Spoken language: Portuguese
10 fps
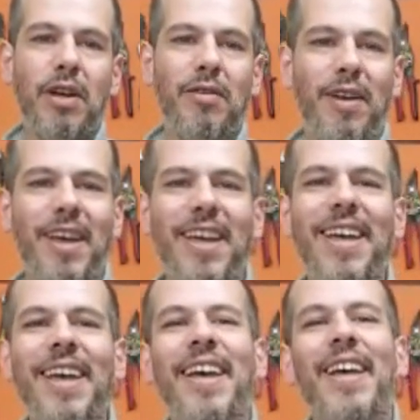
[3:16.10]
vai ver
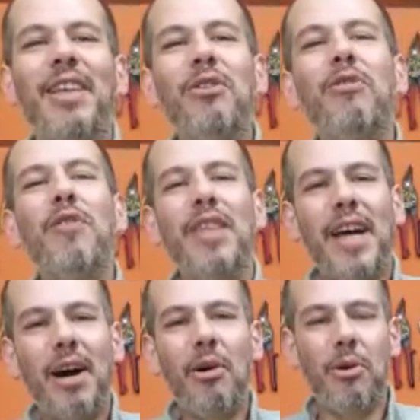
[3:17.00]
no
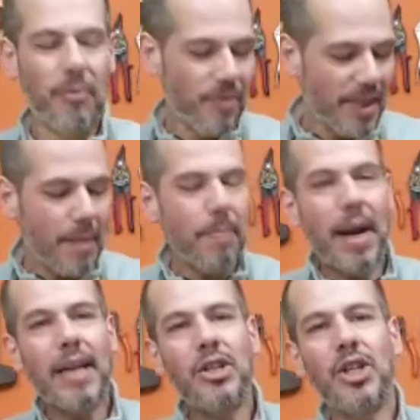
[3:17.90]
final, na
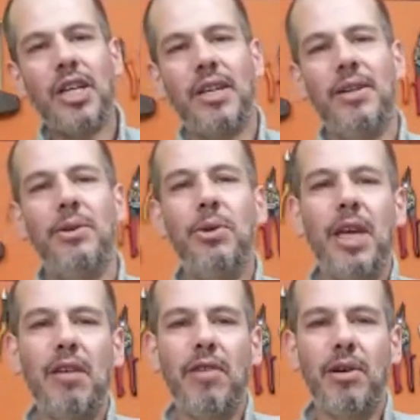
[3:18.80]
prática, o
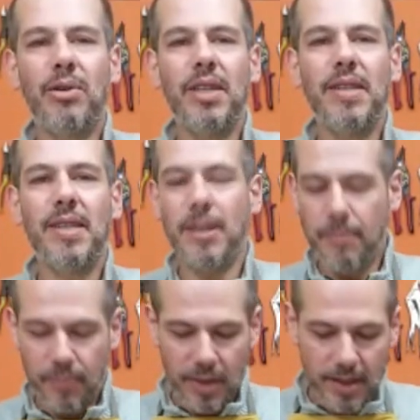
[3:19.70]
que, que vai
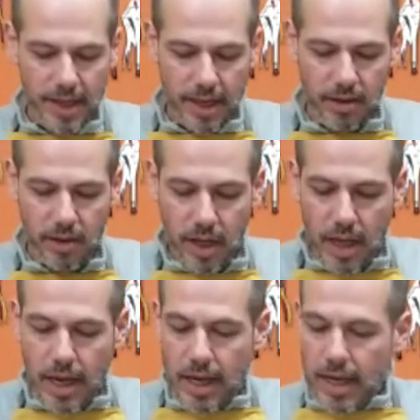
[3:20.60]
acontecer, certo?
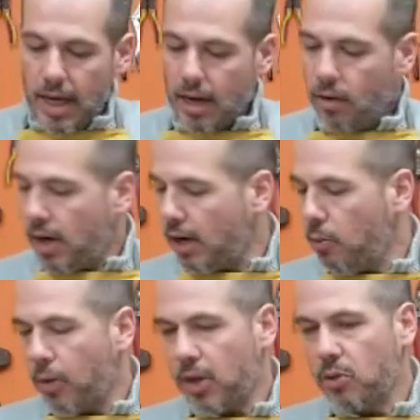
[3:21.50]
Agora
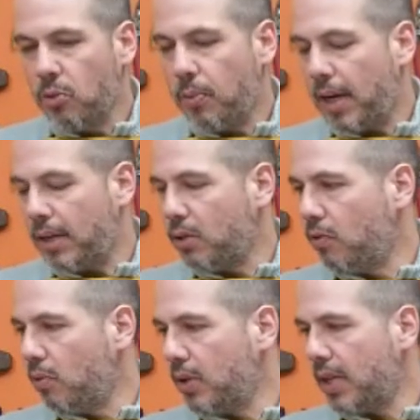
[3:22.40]
o próximo passo eu
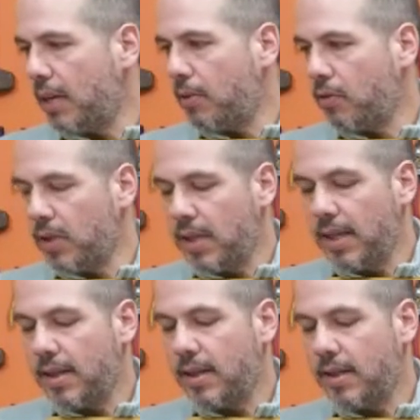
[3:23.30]
vou mostrar para
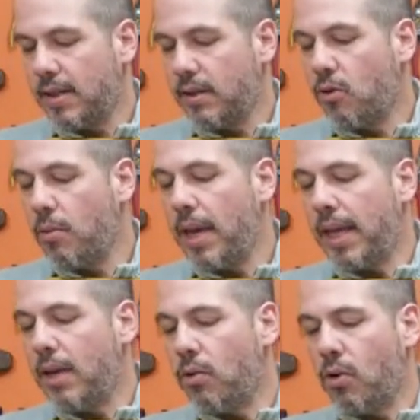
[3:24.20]
vocês como é
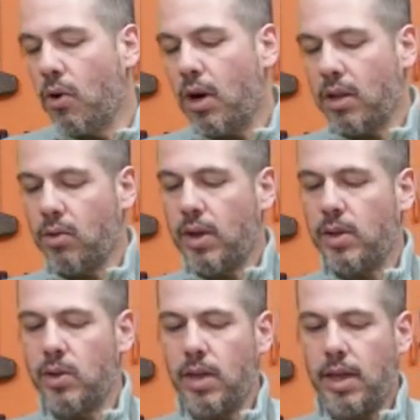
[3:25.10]
que eu corto
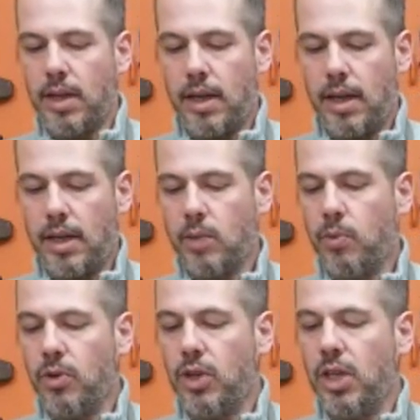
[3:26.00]
as, a, as
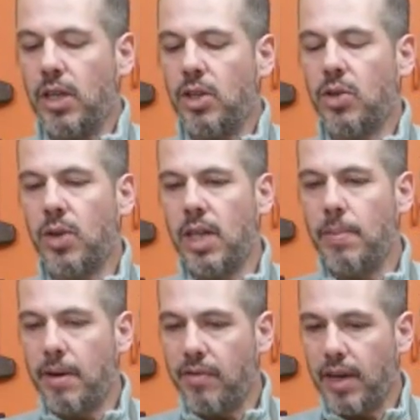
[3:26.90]
pontinhas disso aqui
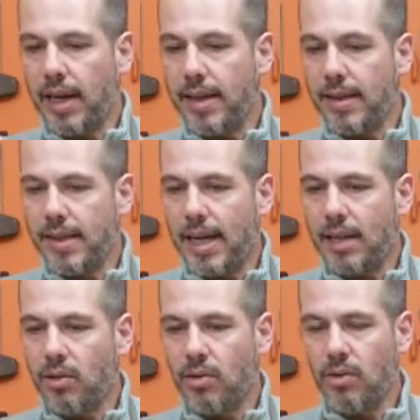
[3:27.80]
para ficar
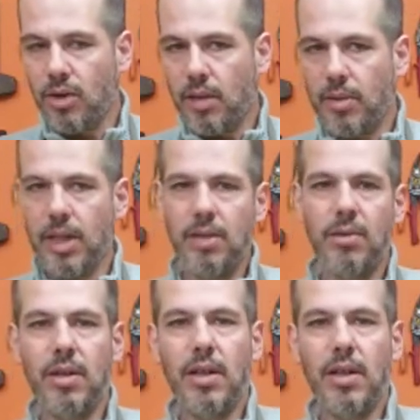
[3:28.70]
exato do tamanho